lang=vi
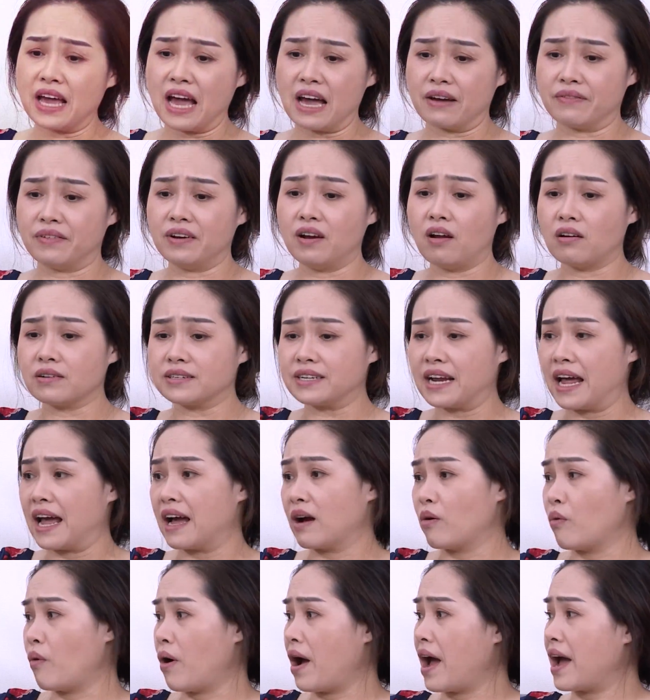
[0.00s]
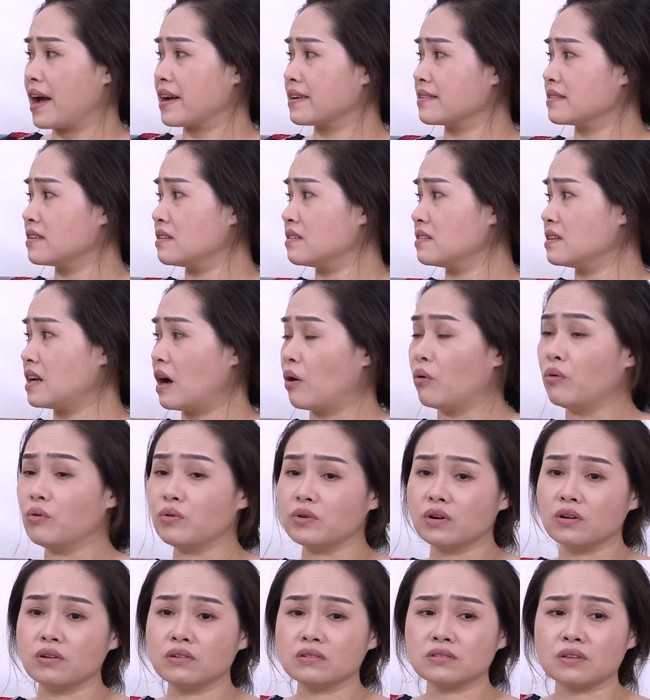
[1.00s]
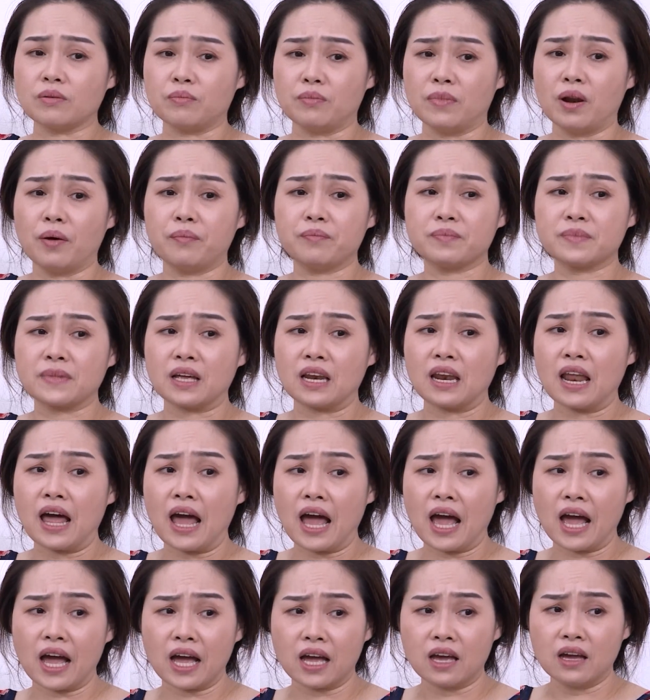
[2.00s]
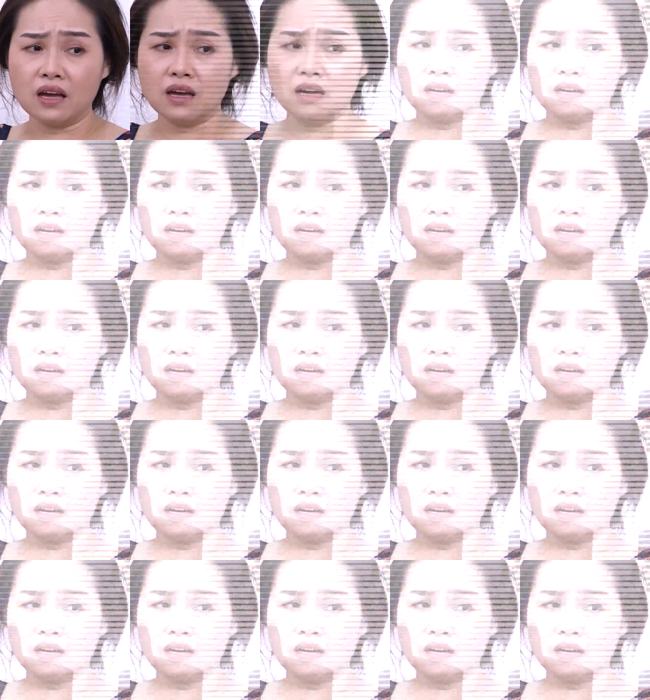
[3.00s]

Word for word: nhà phải lo trang hoàng, rồi nấu nướng tùm lum tà la.